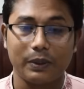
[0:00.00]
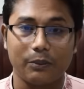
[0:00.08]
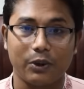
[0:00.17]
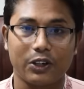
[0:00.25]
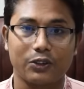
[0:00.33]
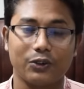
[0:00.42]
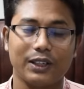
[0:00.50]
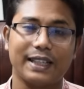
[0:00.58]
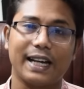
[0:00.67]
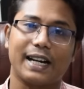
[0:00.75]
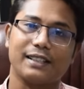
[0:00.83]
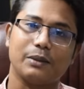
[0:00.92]
ব্যবহার করলে
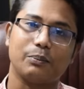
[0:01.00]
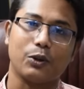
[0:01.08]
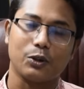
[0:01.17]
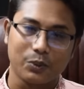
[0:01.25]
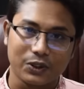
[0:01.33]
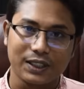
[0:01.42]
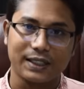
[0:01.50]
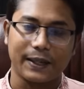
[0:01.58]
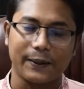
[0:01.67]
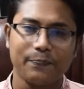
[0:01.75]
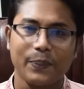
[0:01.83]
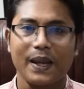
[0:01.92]
দেখা যায় পরবর্তীতে
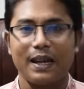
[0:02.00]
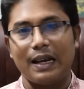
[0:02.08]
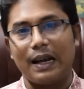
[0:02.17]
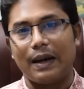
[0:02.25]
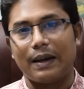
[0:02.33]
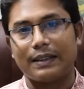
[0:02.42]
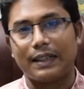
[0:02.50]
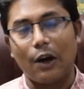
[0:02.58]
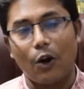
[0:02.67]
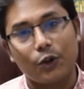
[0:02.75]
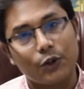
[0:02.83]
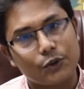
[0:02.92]

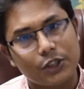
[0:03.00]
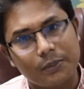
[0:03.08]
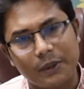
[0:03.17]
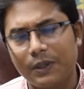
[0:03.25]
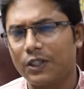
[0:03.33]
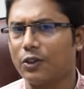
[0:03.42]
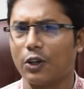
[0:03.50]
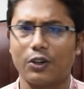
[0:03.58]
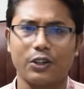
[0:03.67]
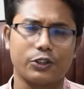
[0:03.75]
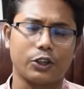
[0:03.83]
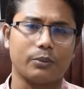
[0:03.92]
অন্ডকোষে বিভিন্ন
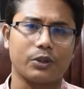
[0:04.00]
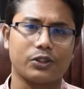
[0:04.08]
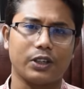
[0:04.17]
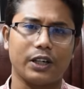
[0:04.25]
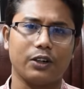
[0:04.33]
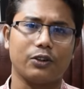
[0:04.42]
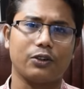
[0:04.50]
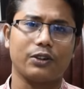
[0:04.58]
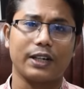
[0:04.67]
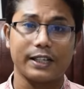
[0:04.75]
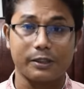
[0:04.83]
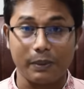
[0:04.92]
ধরনের সমস্যা হয়
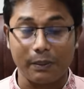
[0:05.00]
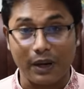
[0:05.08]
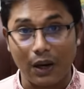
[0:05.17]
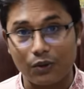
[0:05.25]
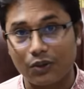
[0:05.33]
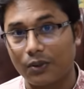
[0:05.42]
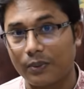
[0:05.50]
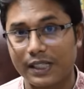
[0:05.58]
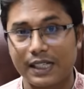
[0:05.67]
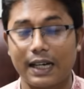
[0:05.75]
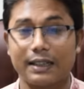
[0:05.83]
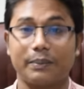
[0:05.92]
অন্ডকোষে স্পাম কাউন্ট কমে
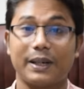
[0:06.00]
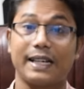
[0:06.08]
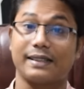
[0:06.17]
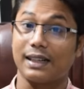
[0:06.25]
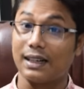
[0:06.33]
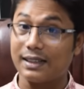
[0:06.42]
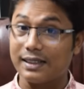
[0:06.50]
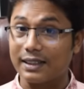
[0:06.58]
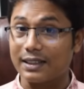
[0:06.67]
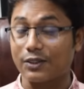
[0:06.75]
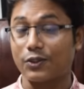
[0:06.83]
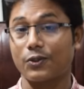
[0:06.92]
যায় তারপর ন্যাচারালি যে
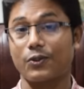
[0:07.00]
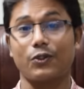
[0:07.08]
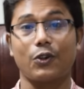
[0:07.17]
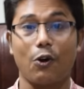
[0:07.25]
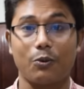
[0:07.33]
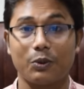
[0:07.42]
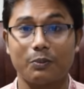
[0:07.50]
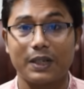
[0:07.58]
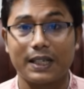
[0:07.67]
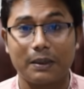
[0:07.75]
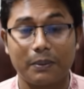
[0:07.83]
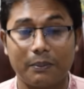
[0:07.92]
টেস্টোস্টোরন হরমোন
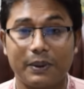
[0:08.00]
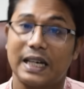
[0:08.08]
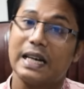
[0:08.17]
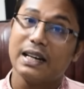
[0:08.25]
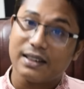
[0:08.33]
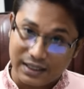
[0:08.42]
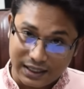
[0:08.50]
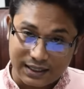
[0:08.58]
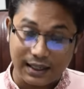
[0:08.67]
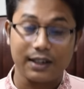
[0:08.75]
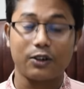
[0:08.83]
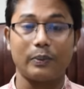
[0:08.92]
বৃদ্ধি পাবে
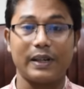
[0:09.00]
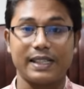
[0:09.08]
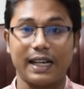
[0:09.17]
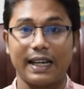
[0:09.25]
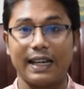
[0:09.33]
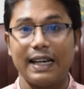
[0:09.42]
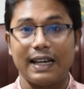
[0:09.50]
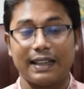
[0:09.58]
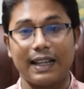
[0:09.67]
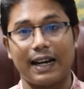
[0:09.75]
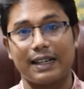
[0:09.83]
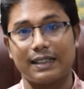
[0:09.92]
সেটা কমে যায়
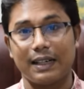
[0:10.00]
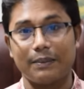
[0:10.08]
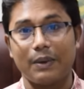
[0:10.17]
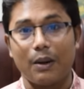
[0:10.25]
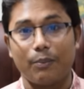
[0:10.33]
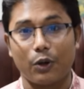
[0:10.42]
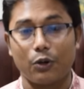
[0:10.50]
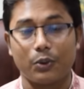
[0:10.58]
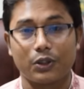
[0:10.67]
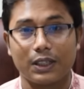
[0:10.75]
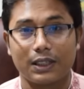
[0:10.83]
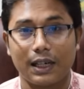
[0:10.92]
দেখা যায়
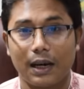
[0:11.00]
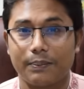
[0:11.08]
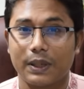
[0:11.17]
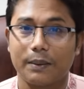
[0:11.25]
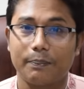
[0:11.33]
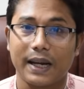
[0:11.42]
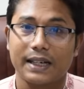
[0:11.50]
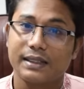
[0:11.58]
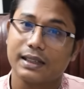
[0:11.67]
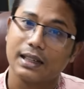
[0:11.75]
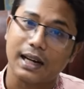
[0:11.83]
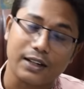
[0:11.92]
পরবর্তীতে আপনার
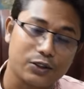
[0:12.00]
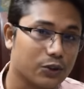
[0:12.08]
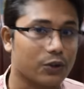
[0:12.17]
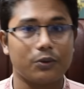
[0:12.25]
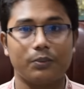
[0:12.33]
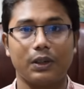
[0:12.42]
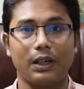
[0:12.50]
প্যানিসের কার্যক্রম